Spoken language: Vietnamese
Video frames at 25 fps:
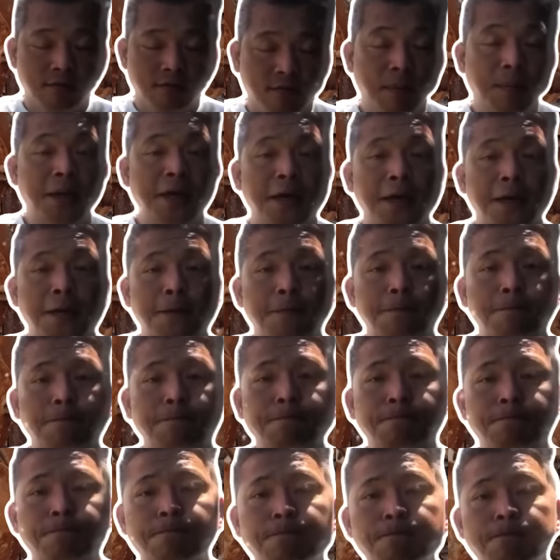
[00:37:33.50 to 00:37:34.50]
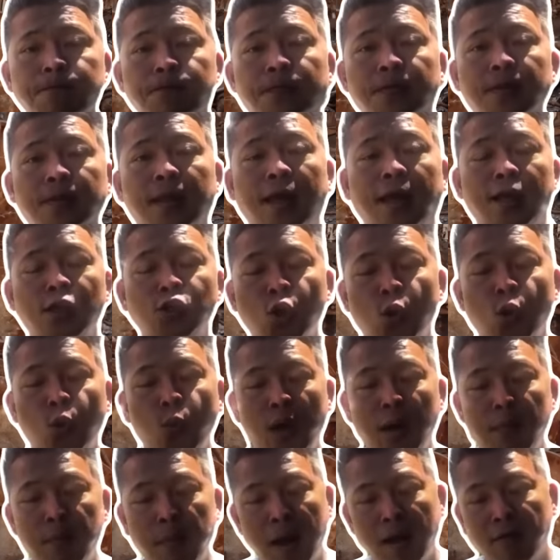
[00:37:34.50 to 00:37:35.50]
và bây giờ thì cho
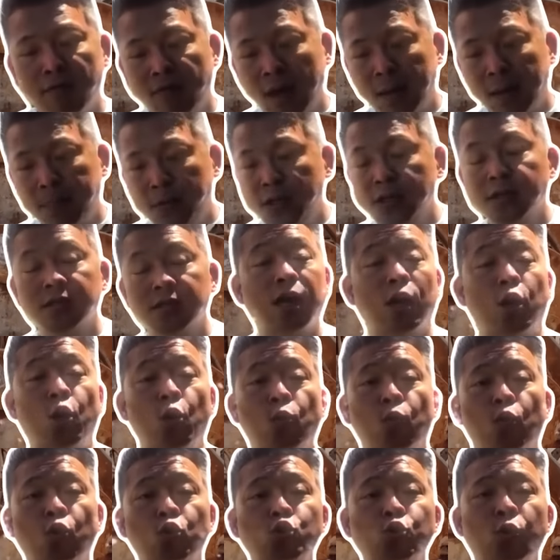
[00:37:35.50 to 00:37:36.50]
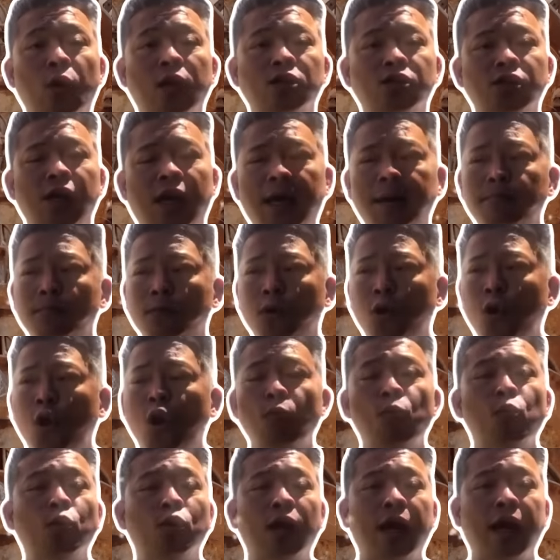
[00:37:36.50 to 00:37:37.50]
nguyên mạng phép chia sẻ cùng cô chú anh chị em
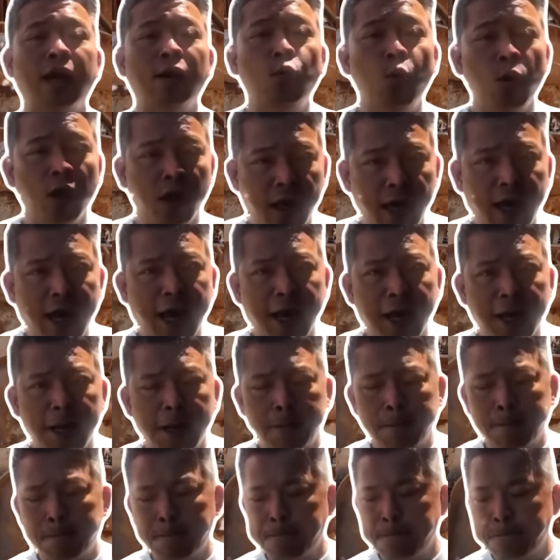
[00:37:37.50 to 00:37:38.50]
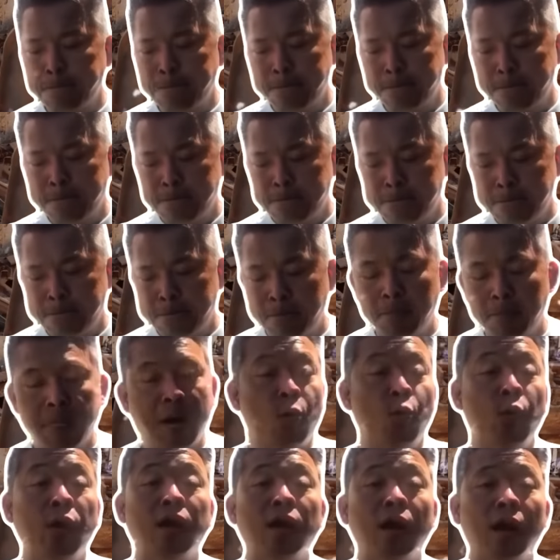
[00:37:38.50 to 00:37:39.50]
có một cái quốc gia mà
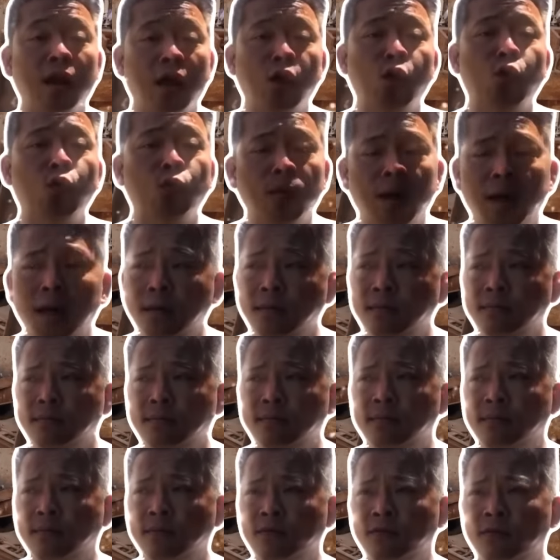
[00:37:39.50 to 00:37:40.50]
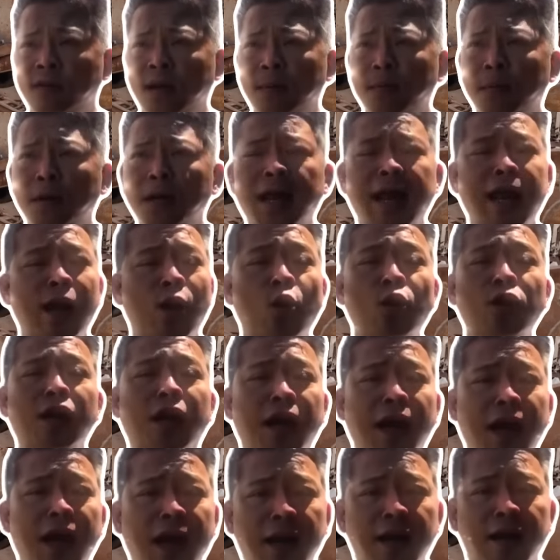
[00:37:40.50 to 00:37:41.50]
nguyên rất là yêu mến và bữa nay có những
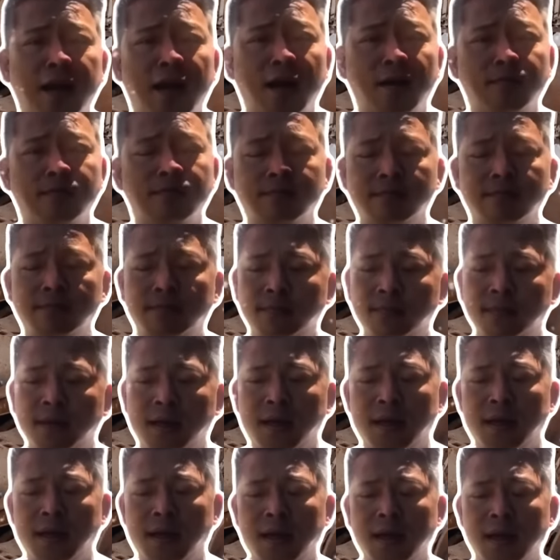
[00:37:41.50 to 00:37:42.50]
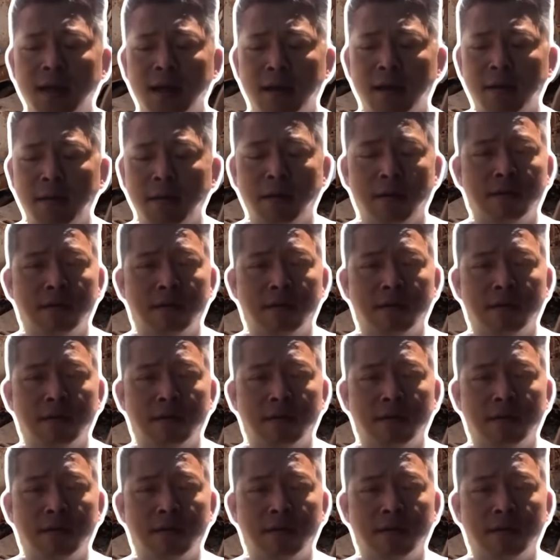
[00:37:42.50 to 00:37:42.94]
cái hành động à,